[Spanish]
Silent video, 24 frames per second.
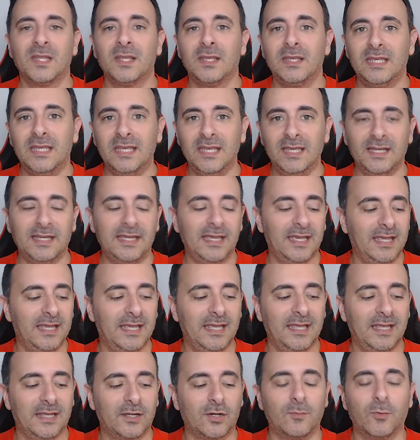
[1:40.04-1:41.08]
Y
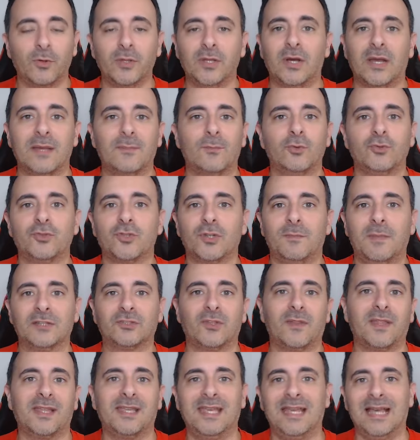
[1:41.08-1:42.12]
eh, como digo, hay muchos mazos
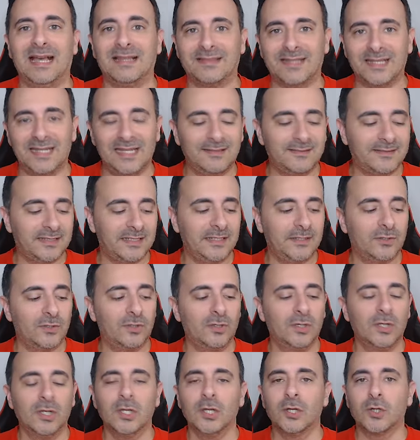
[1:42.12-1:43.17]
de gigante
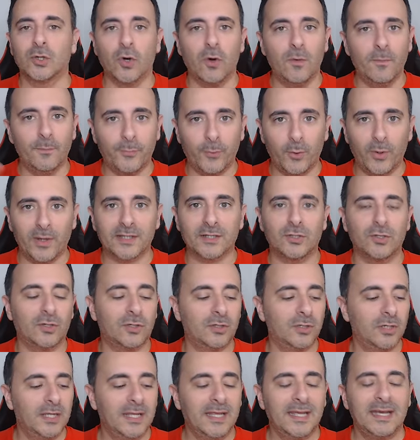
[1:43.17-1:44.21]
eléctrico, con
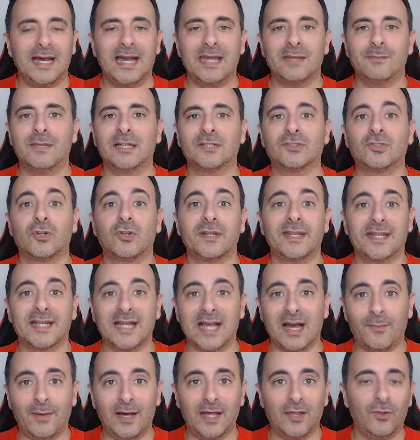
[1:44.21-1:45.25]
puercos, hay mazos con
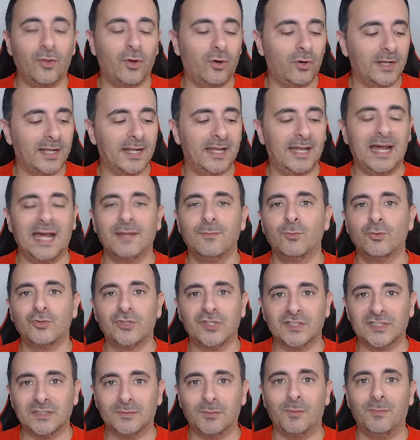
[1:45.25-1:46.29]
excavadora, hay
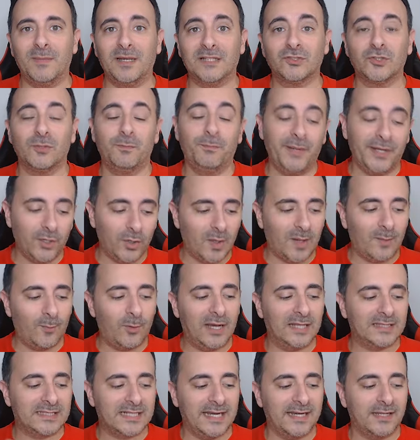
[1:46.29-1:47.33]
muchísimos mazos, pero lo vamos
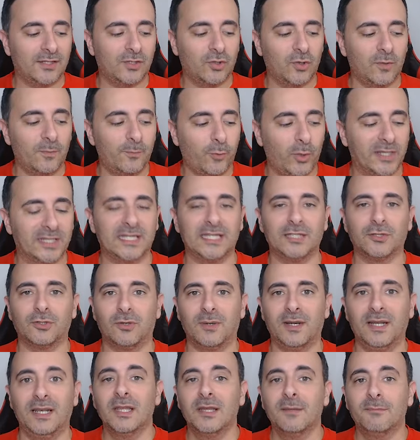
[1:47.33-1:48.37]
a traer con puerquitos,
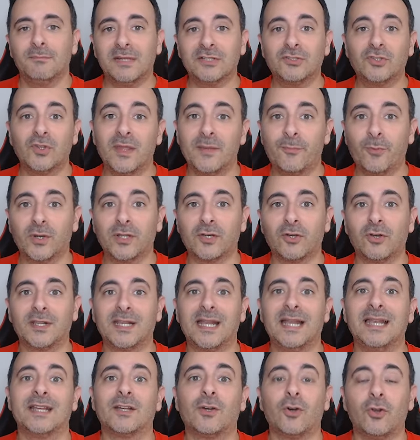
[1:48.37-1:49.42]
¿vale? Mazos de puercos
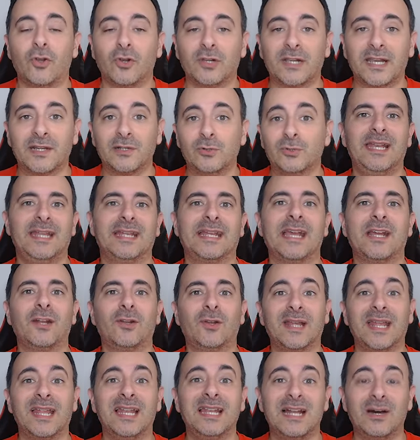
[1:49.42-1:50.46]
reales con los reclutas, que creo
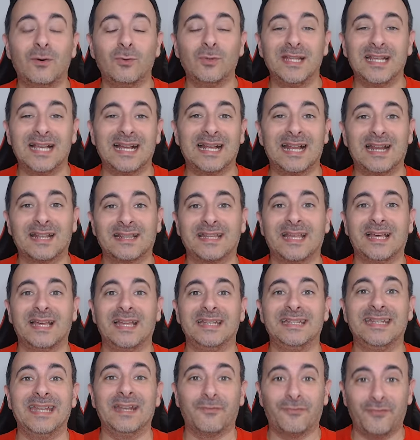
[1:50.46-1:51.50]
que es la única carta
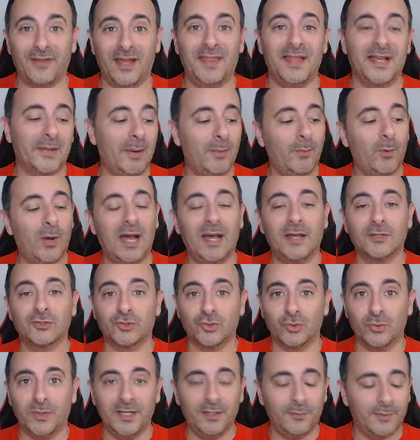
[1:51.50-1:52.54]
nerfeada que vamos a
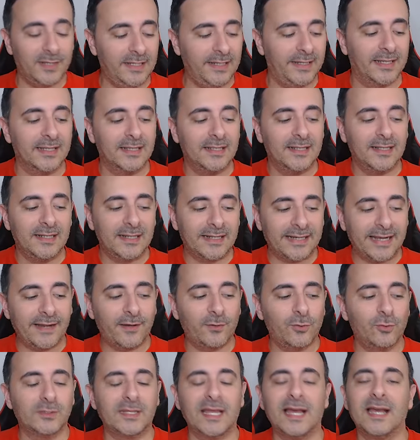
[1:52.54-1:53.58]
subir, ¿vale?
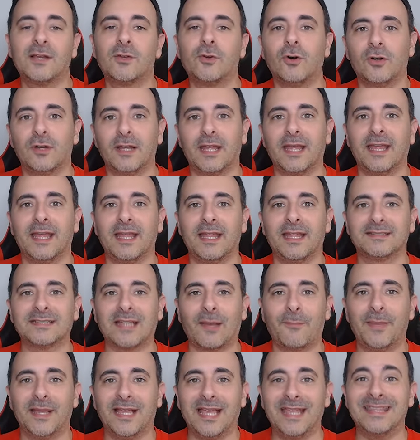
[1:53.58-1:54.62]
Reclutas con eh, esas
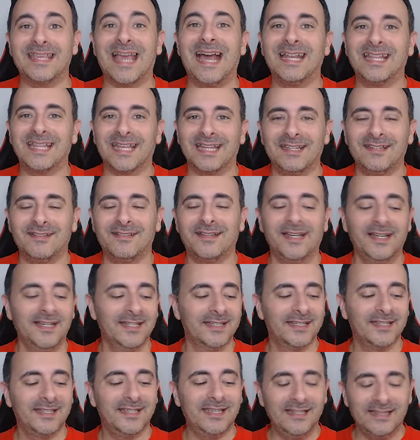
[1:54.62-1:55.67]
pequeñas arqueritas
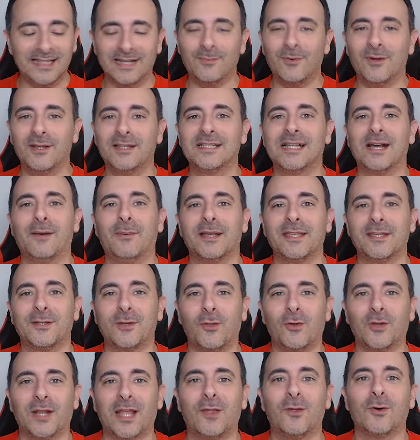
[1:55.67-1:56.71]
y tenemos el caballero
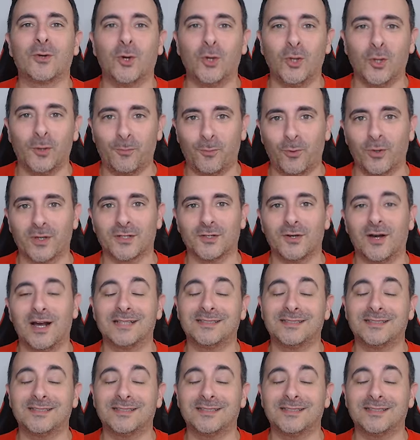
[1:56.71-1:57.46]
dorado con los puercos.